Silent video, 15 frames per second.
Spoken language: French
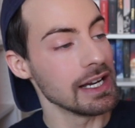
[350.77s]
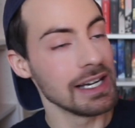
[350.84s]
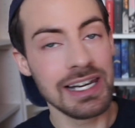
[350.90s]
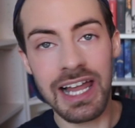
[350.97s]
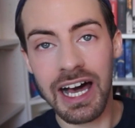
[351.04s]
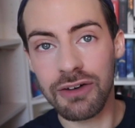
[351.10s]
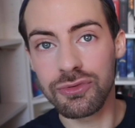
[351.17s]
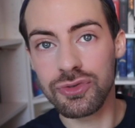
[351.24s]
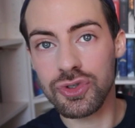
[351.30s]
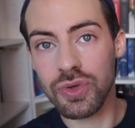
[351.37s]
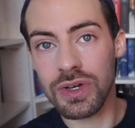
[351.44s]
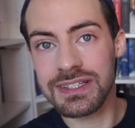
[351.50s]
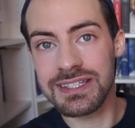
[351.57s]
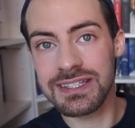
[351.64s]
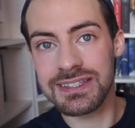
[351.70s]
Là, vous
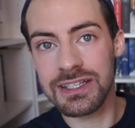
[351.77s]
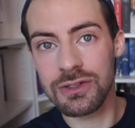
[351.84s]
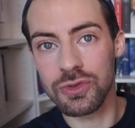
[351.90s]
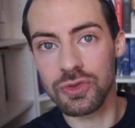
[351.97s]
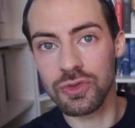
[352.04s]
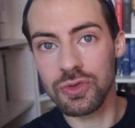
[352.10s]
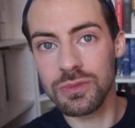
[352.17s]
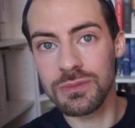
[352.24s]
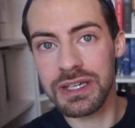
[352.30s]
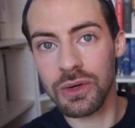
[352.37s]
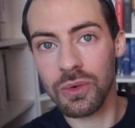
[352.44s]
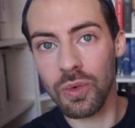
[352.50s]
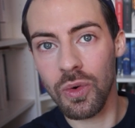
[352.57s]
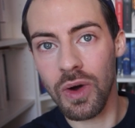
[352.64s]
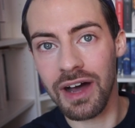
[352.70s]
choisissez le
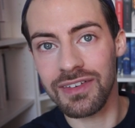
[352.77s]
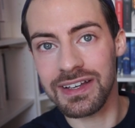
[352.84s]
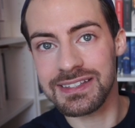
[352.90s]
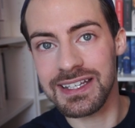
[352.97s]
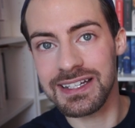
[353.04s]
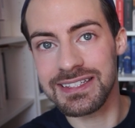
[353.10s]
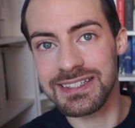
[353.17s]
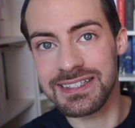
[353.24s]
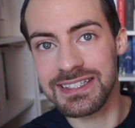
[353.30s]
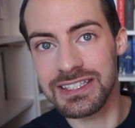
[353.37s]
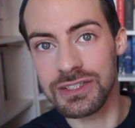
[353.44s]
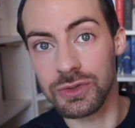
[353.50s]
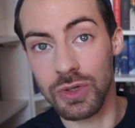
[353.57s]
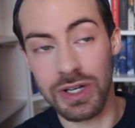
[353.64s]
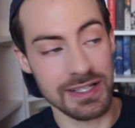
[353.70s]
numéro avec
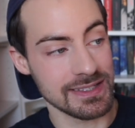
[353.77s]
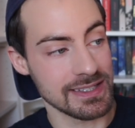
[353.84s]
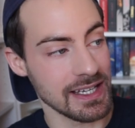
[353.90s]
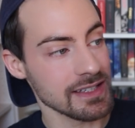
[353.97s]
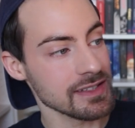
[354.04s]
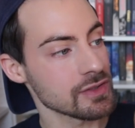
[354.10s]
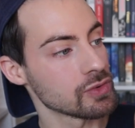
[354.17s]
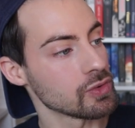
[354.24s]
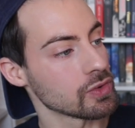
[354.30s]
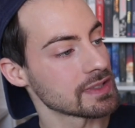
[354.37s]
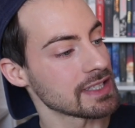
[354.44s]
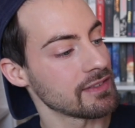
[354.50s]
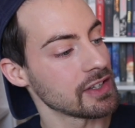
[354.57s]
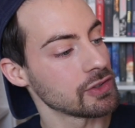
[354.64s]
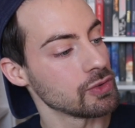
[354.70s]
celle-ci de la séance, donc
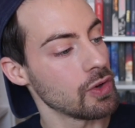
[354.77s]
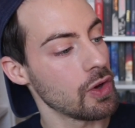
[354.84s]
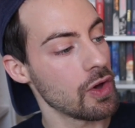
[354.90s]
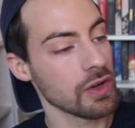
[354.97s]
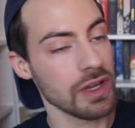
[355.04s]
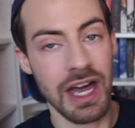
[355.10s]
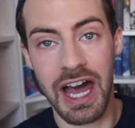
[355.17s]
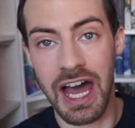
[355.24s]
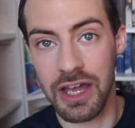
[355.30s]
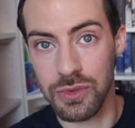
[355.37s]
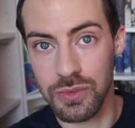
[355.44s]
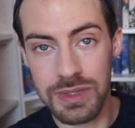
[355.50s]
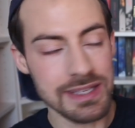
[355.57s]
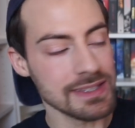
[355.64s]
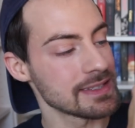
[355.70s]
ça va de 1 à
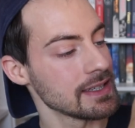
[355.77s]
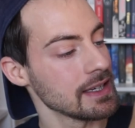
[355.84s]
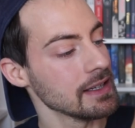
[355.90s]
8.